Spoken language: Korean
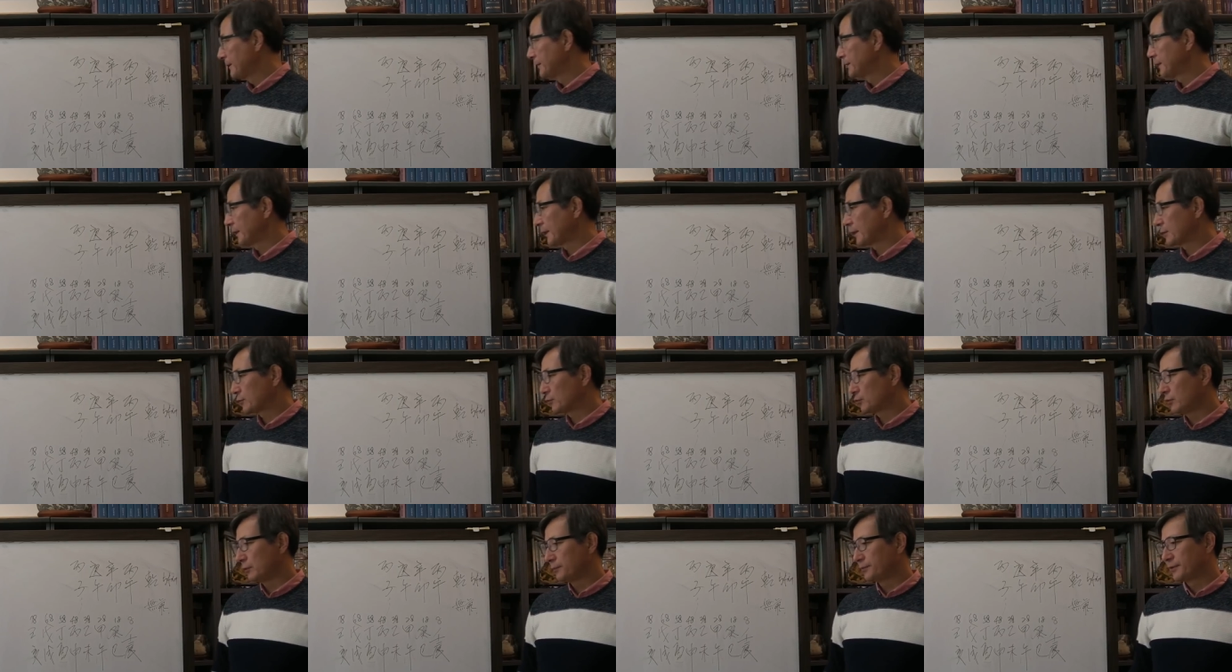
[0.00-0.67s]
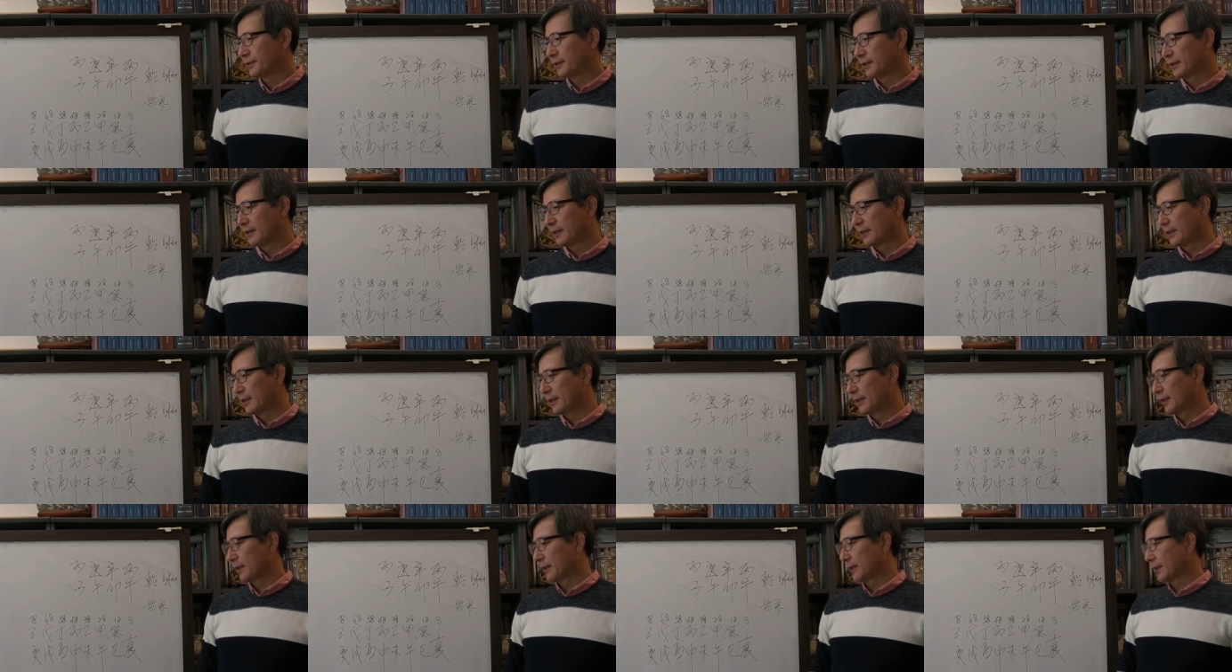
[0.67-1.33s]
제가 수업
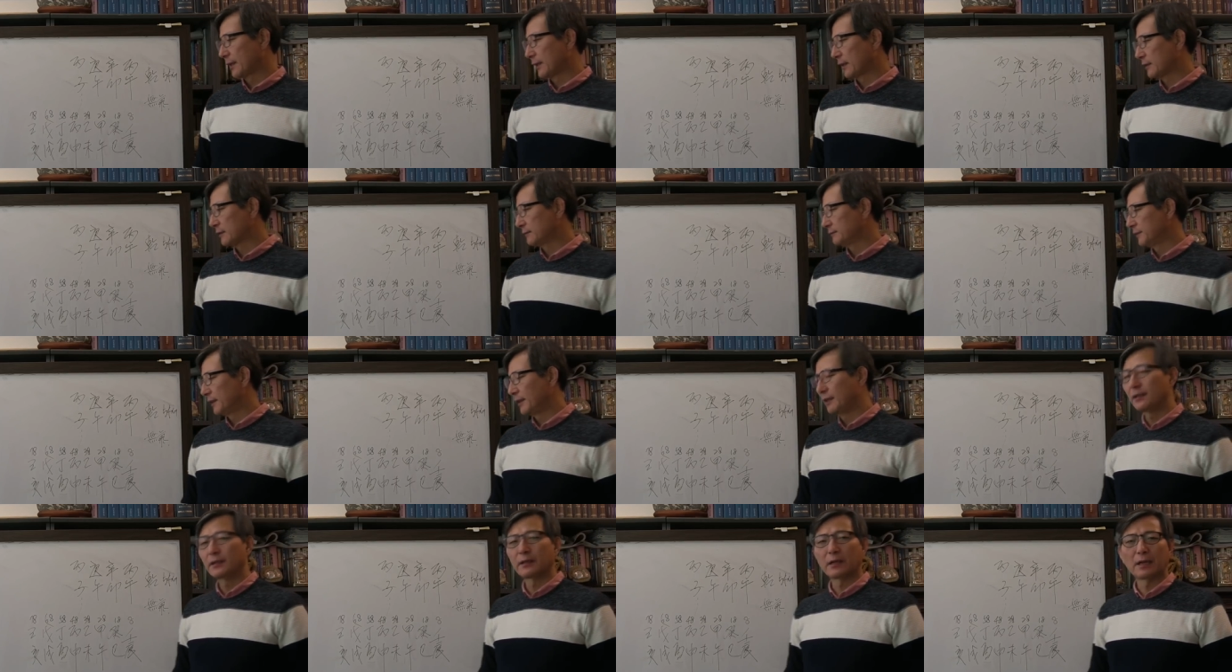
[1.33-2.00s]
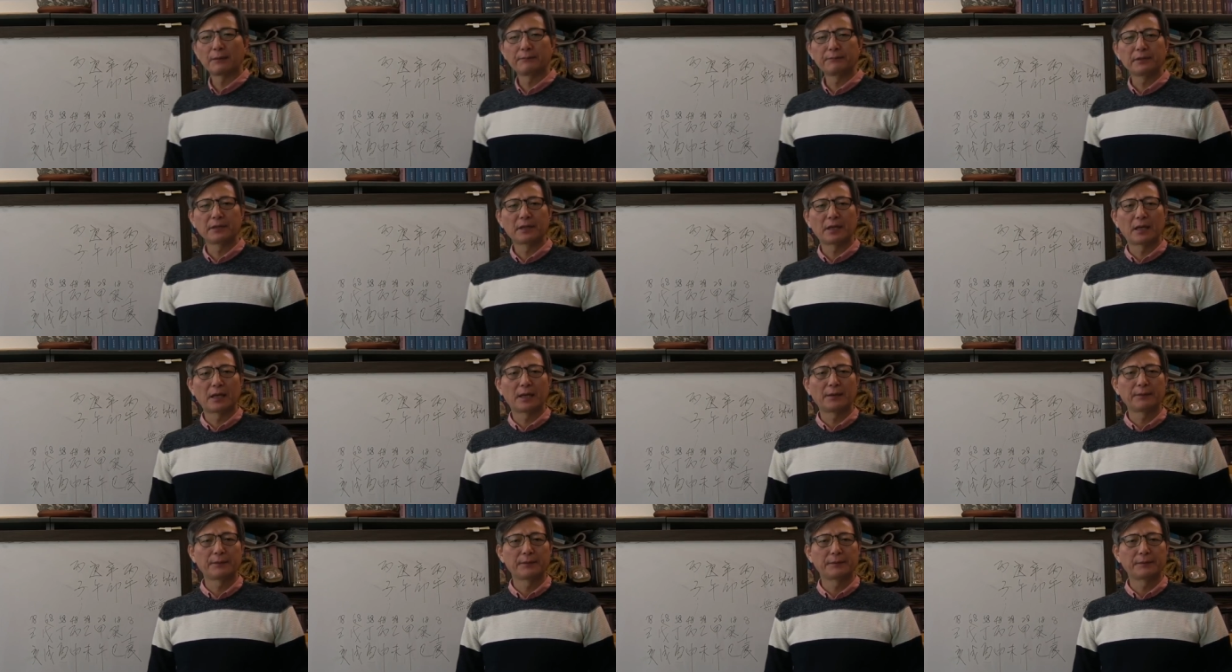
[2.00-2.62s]
시간에 가끔 얘기를 합니다.